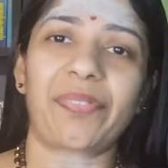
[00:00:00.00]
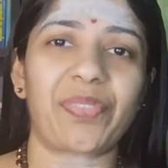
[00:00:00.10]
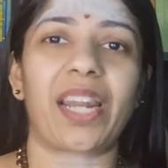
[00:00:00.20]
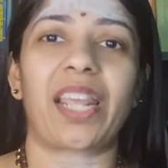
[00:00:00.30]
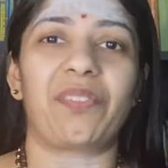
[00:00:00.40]

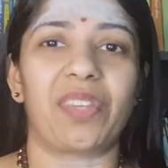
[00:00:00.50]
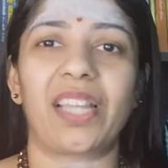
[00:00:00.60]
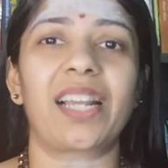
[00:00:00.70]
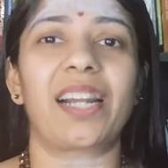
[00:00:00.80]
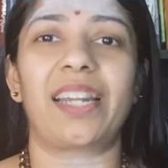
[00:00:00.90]
எத்தனை
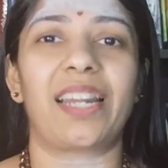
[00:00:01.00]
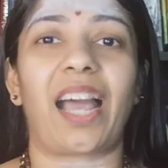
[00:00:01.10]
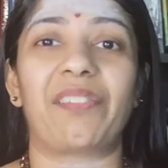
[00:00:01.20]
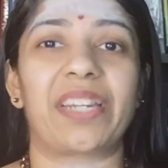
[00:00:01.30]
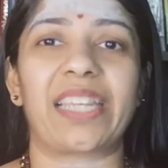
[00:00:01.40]
விதங்களில்
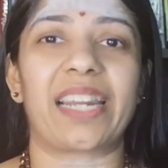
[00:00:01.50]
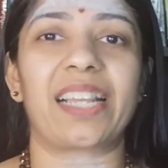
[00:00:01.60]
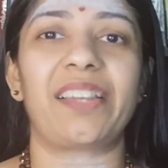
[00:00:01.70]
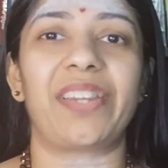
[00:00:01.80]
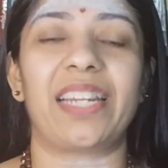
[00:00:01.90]
அவன்
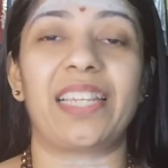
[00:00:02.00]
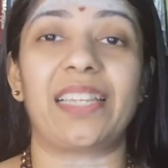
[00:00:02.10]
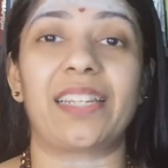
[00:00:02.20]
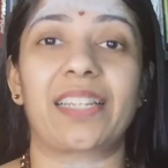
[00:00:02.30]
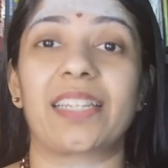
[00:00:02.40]
இறங்க வேண்டி
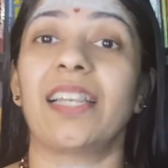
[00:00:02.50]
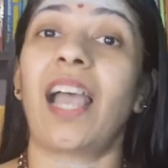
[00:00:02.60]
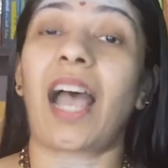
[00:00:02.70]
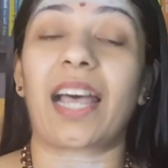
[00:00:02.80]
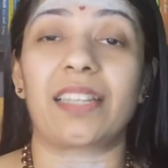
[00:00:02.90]
இருக்கு
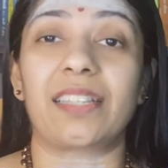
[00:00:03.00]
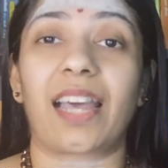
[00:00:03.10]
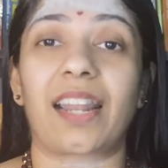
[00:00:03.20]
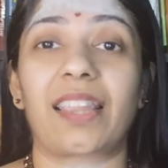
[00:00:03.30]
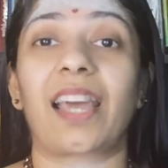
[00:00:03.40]

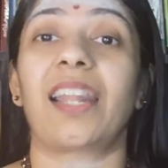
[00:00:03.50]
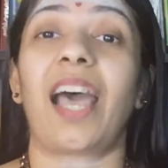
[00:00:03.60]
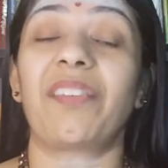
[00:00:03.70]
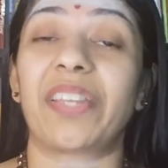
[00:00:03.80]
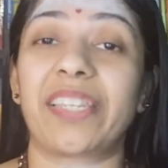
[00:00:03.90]
அதனால தான்
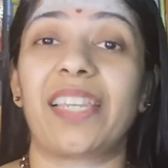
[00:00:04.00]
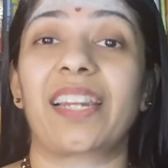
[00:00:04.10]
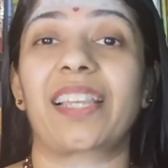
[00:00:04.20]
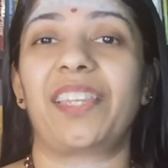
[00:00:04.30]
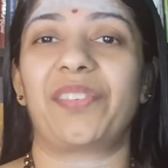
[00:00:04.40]
அவன்
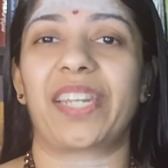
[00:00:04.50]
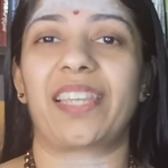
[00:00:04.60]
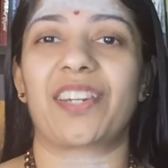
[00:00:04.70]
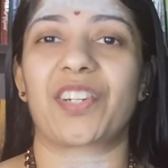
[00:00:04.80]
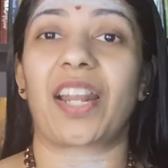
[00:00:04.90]
இறங்கி
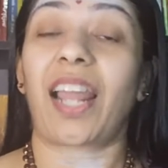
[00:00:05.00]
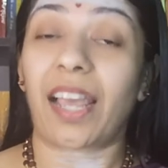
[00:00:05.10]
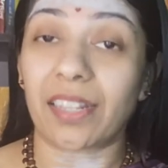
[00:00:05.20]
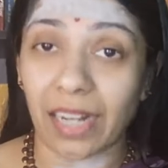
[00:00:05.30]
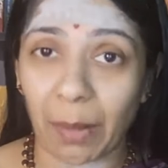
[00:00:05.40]
வருகின்றான்
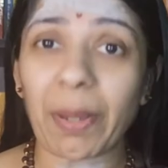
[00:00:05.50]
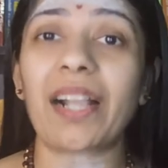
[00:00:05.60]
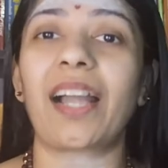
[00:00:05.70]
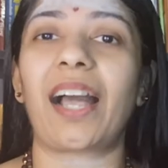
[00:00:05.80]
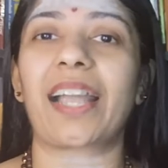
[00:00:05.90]
அது
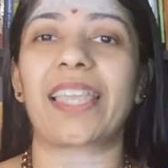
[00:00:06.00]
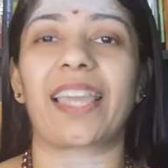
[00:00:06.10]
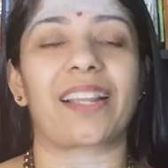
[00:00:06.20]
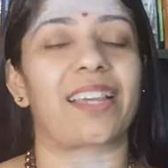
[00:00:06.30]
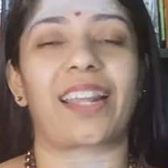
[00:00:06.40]
நமக்காக
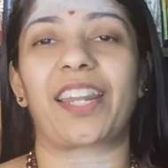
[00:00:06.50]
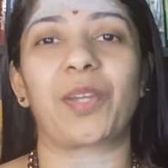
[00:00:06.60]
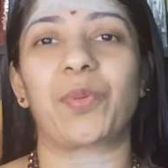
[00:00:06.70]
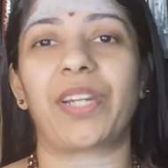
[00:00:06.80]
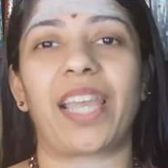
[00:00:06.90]
இறங்குறானே
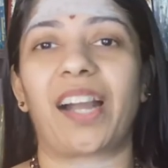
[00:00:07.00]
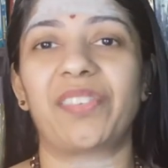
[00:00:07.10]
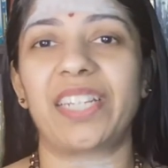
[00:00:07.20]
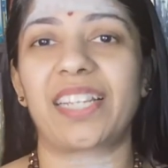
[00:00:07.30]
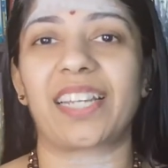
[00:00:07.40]
ஒழிய
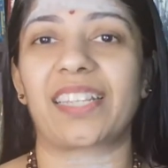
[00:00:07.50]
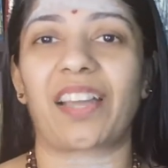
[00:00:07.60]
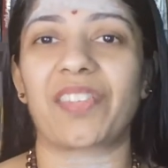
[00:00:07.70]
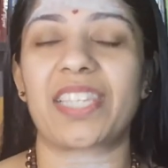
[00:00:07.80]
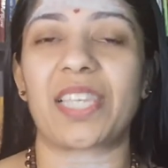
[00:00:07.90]
அவனுக்கு அந்த
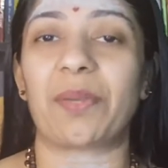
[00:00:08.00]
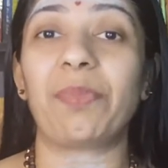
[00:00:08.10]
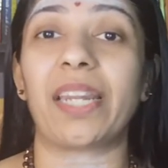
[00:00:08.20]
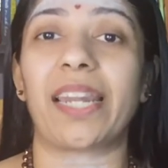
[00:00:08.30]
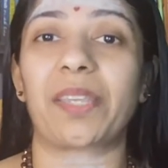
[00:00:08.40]
அவசியம்
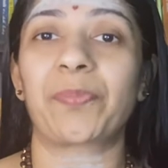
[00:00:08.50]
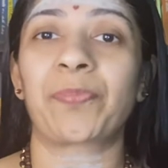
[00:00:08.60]
இல்லை